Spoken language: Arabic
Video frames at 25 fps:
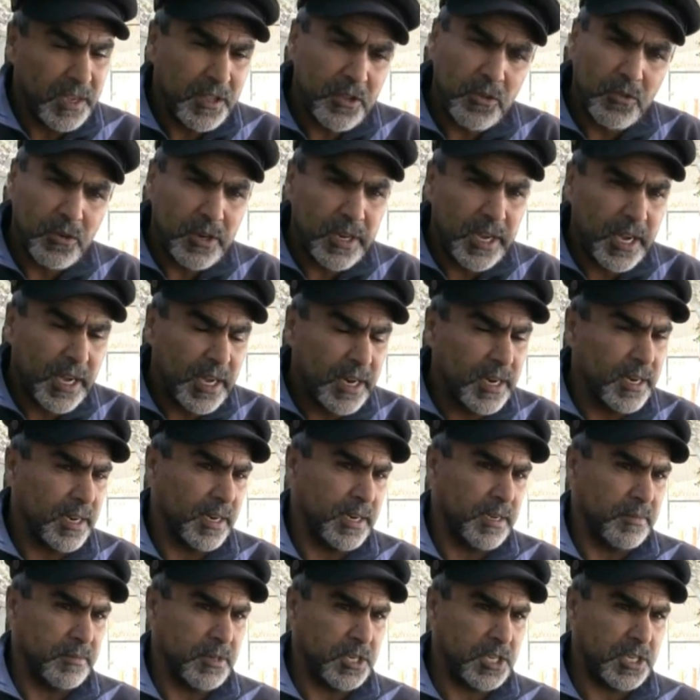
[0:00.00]
يديروا لي حل
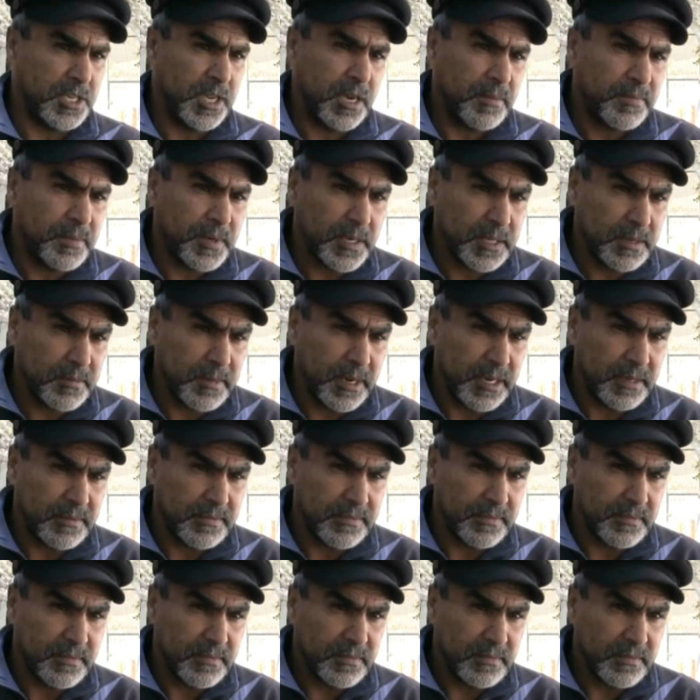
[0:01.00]
انا مانيش تاع بورتما
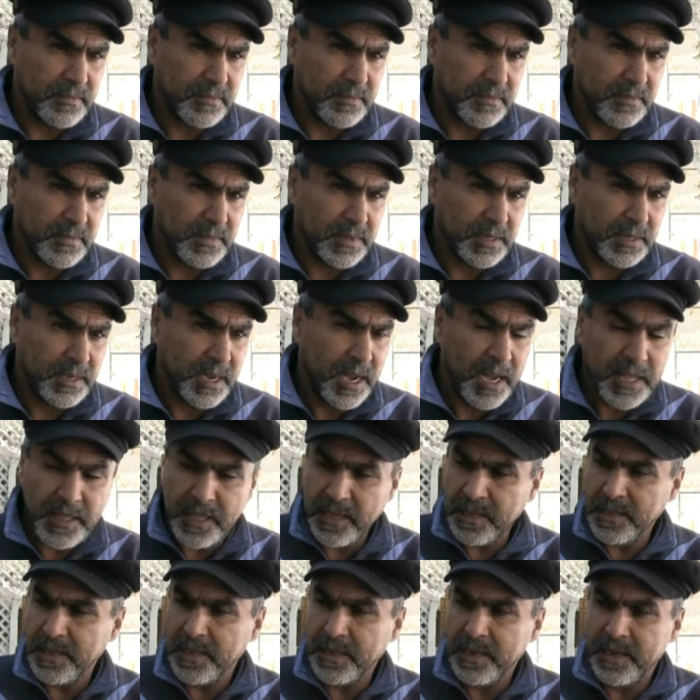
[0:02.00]

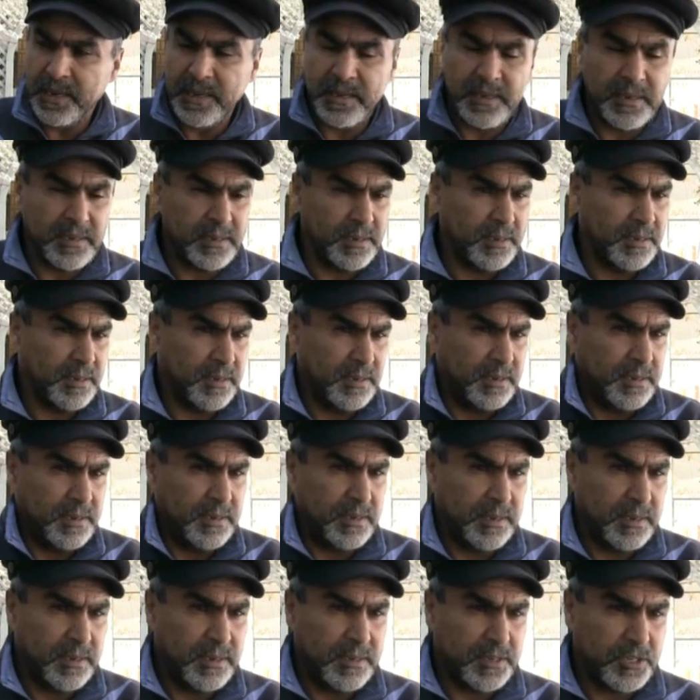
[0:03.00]
هذا
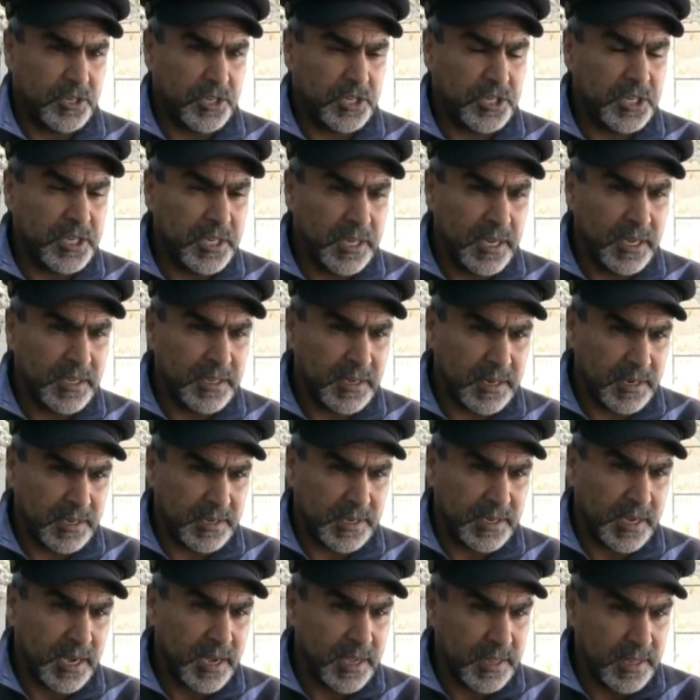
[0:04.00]
الشيء هذا
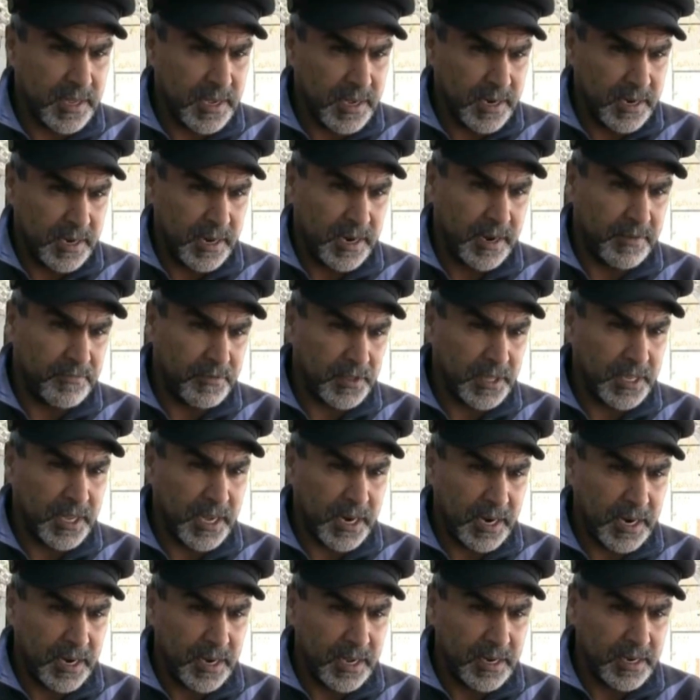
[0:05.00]
الرزق هذا اللي راه في
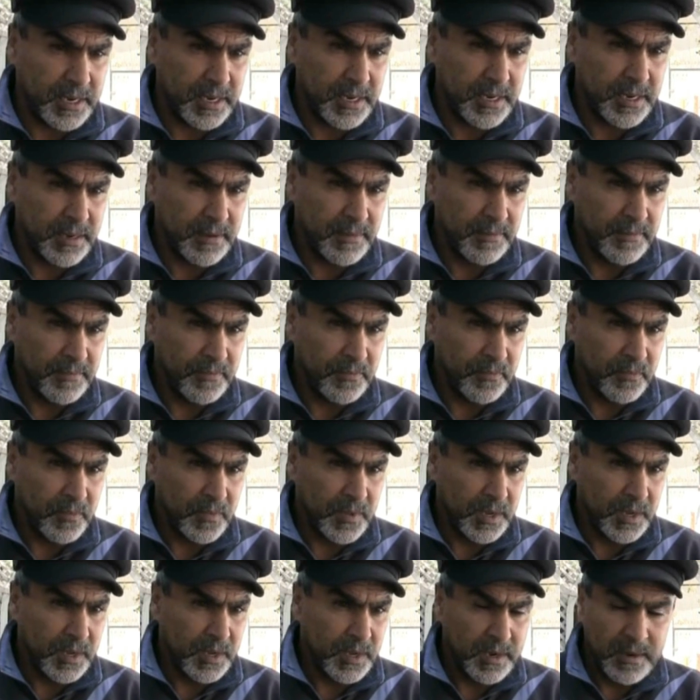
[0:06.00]
الدار لهنايا
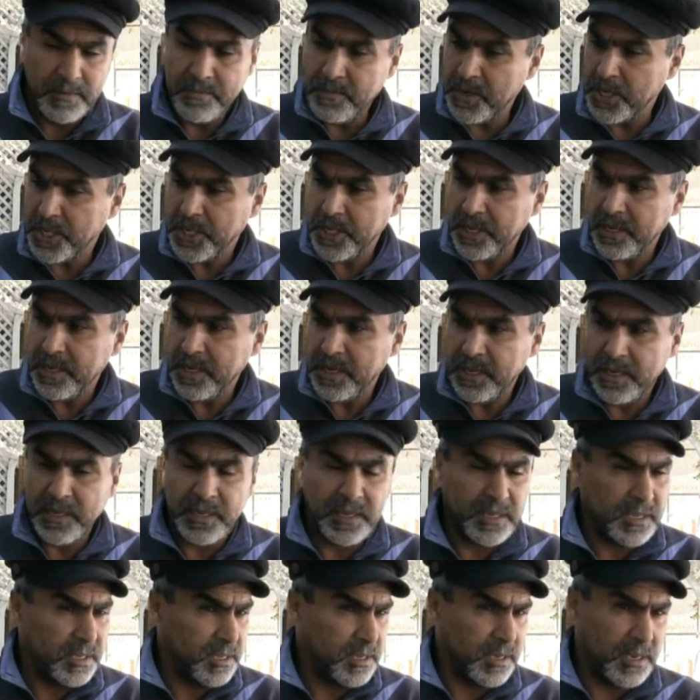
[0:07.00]
ماشي
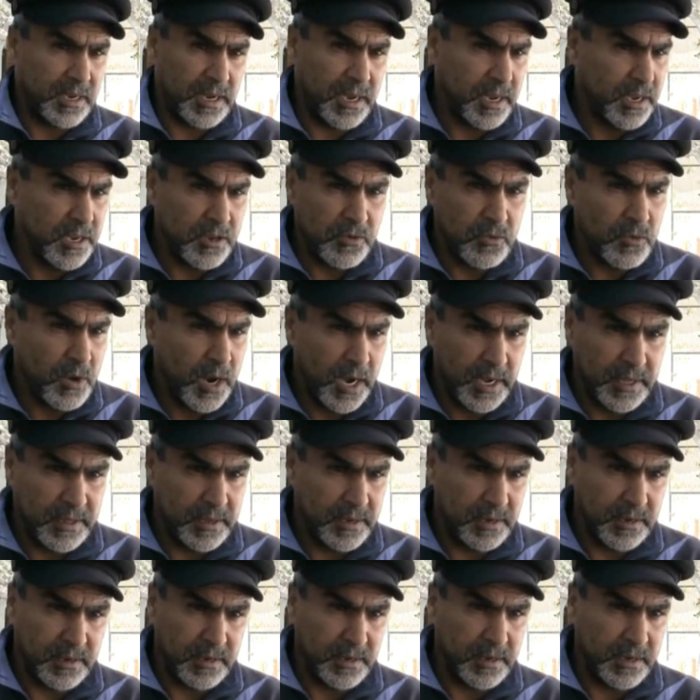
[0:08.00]
اي
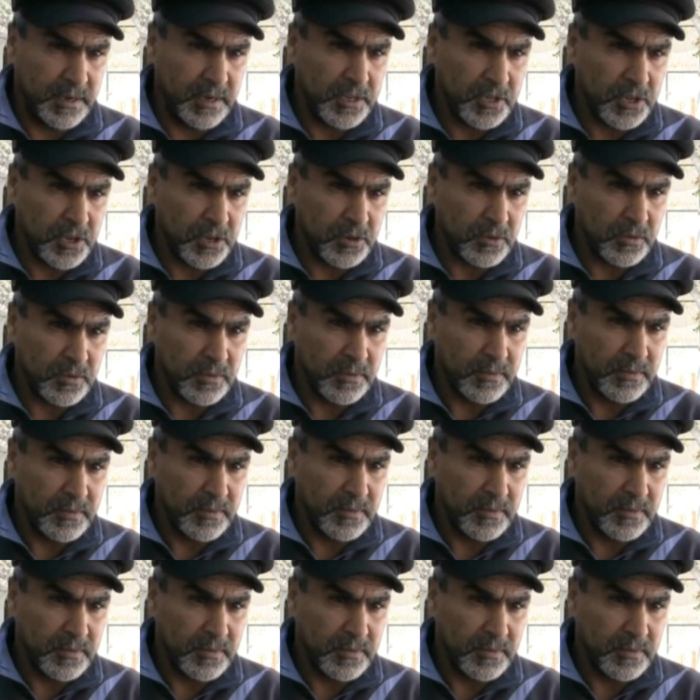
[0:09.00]
واحد يديروا